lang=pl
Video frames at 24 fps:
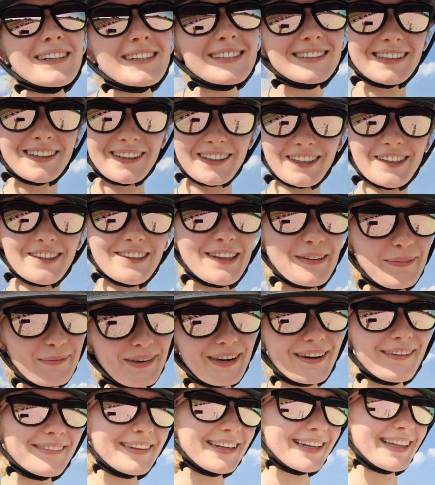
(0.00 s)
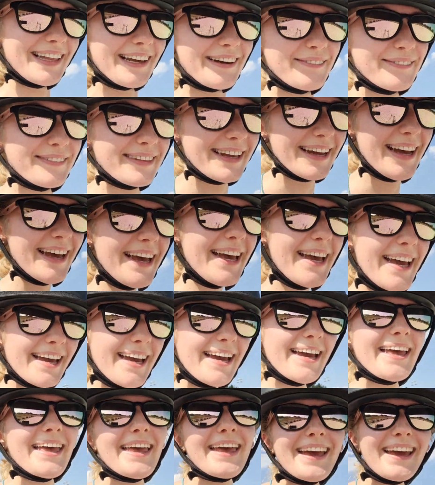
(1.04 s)
skoki od naprawdę dawna
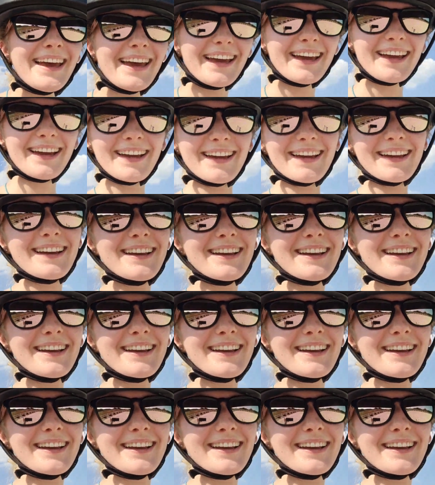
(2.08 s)
eee,